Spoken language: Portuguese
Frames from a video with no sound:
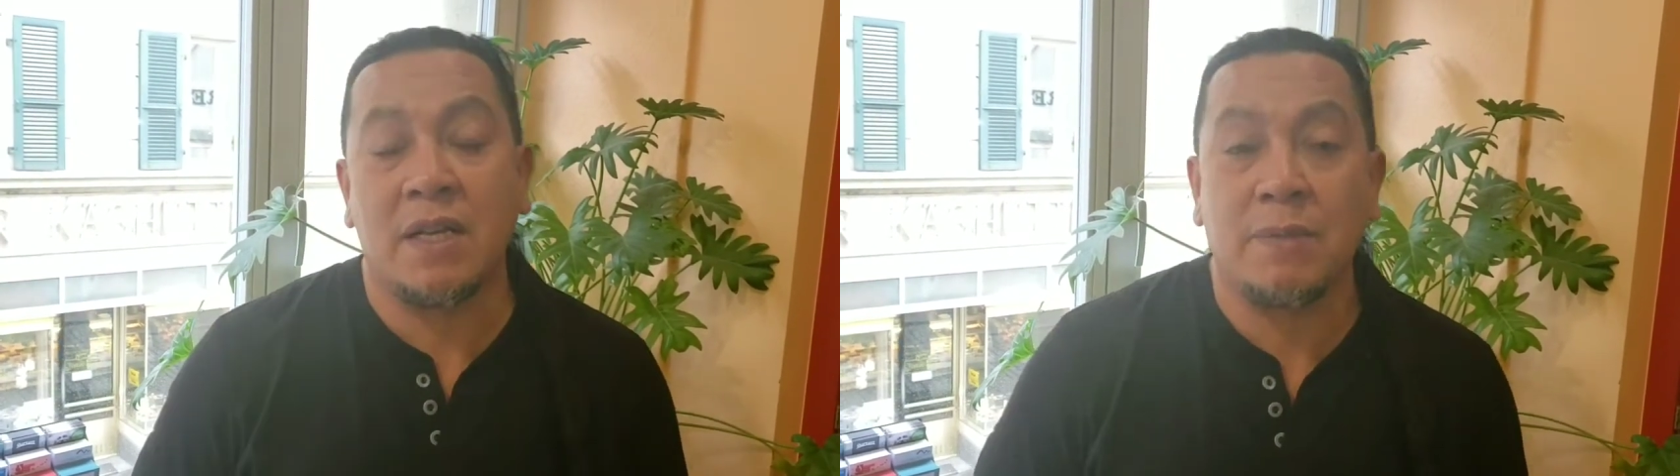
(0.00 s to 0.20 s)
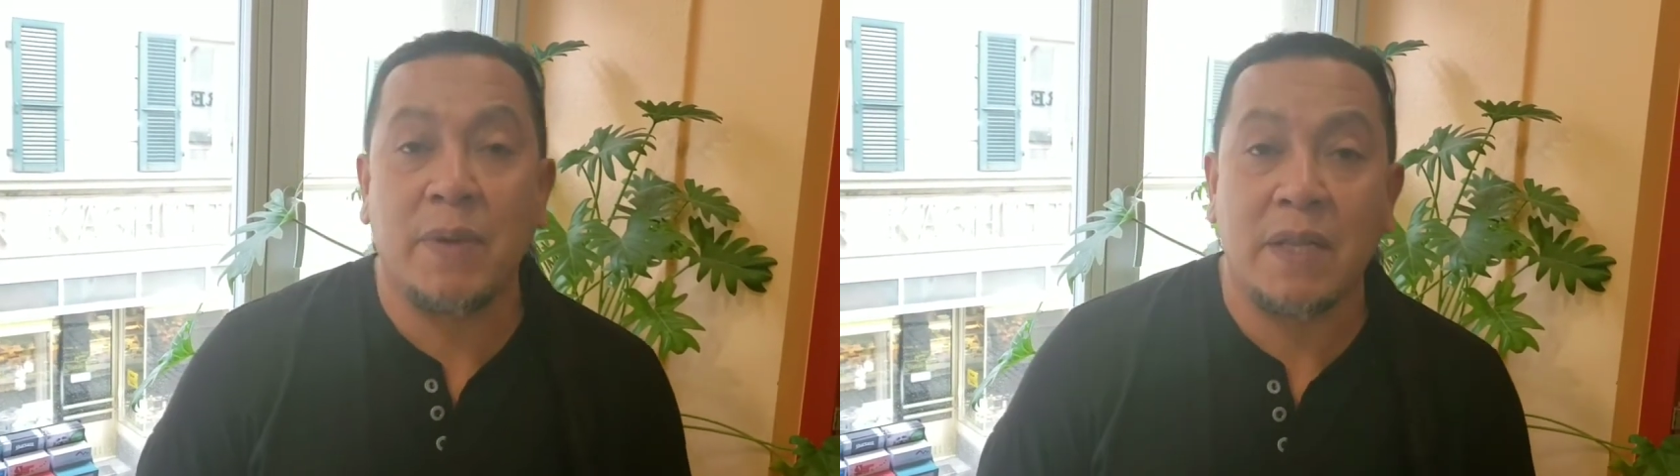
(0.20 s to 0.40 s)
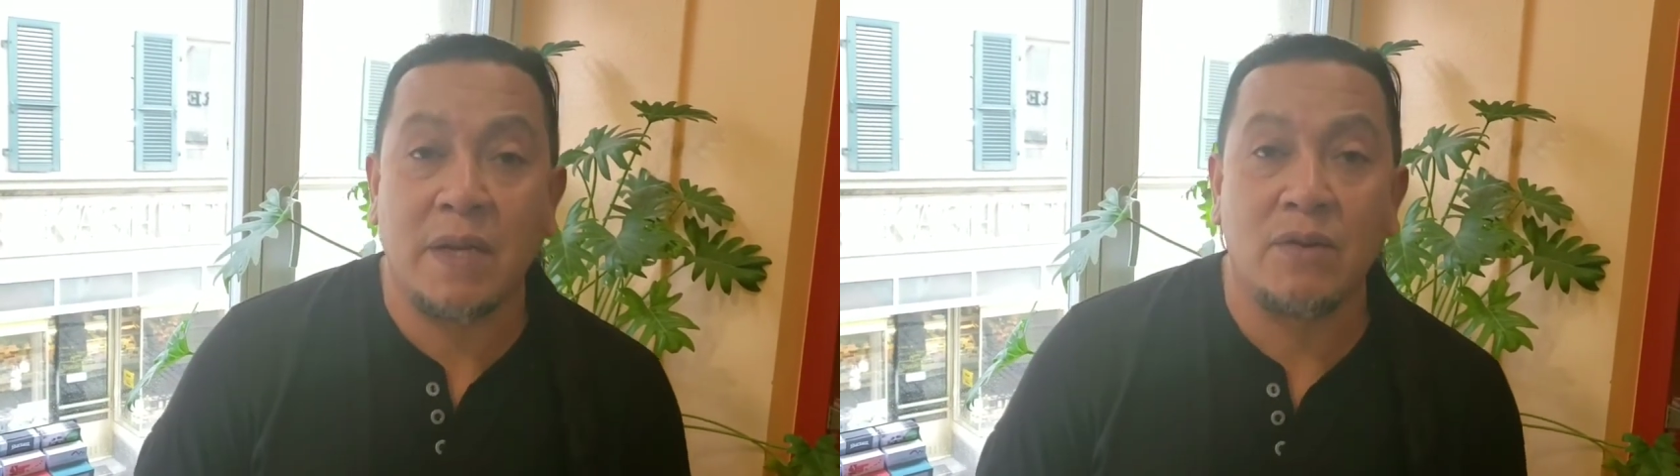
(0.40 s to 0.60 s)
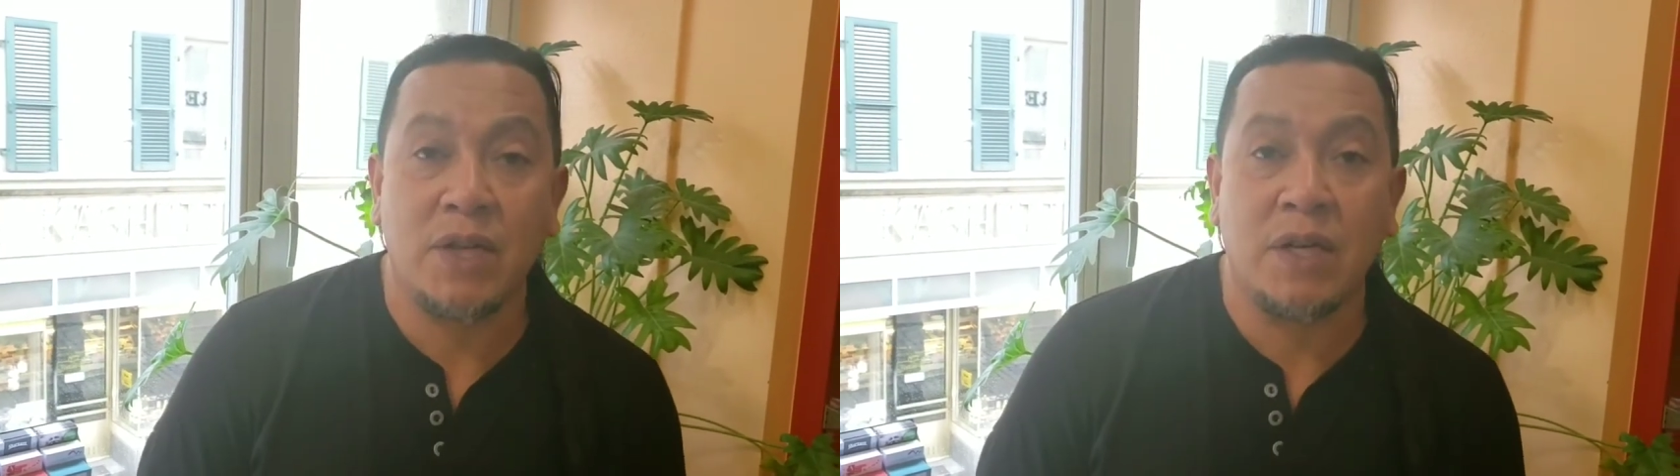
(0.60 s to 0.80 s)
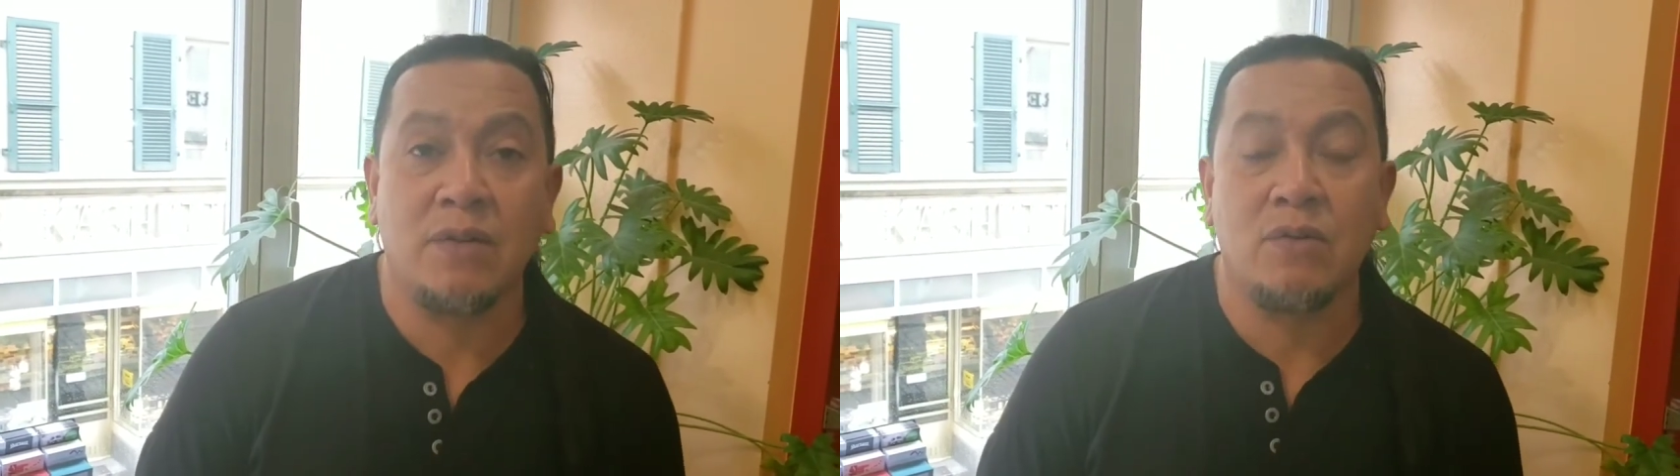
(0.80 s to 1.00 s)
respeitar os
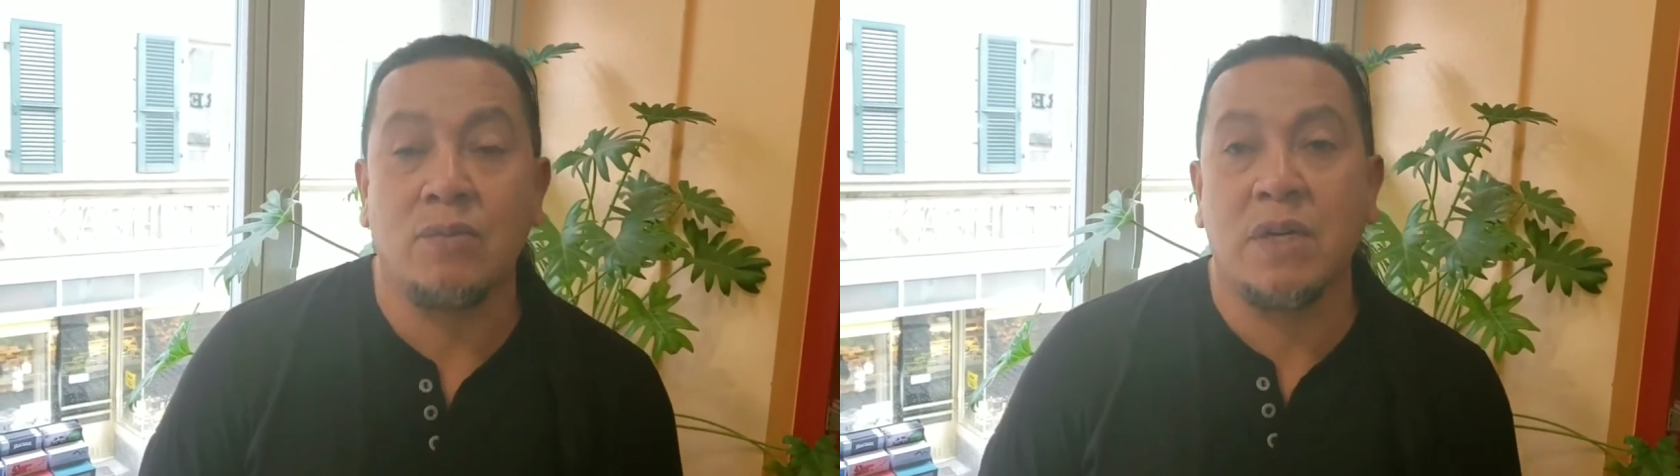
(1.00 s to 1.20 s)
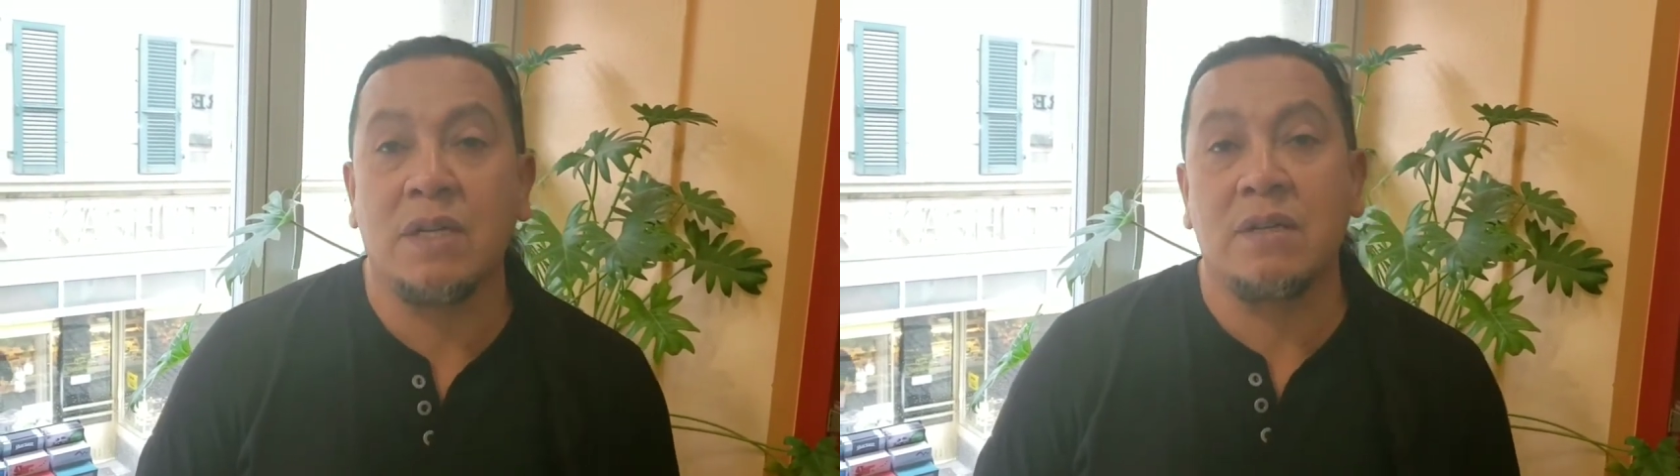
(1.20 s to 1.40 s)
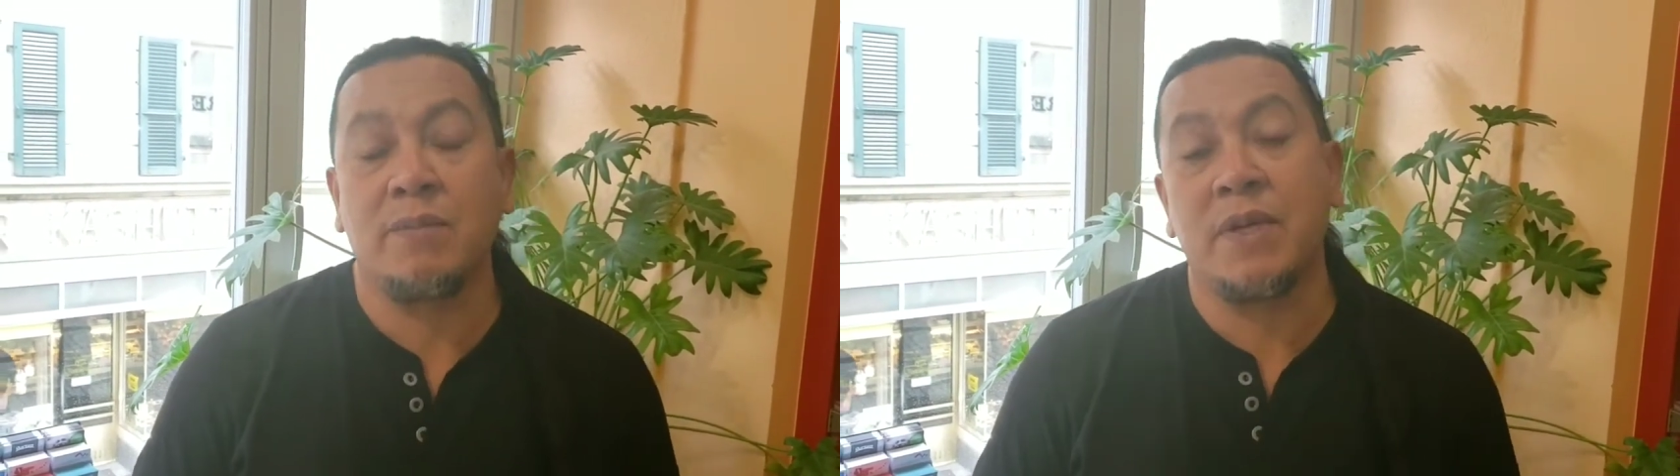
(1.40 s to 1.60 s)
direitos humanos e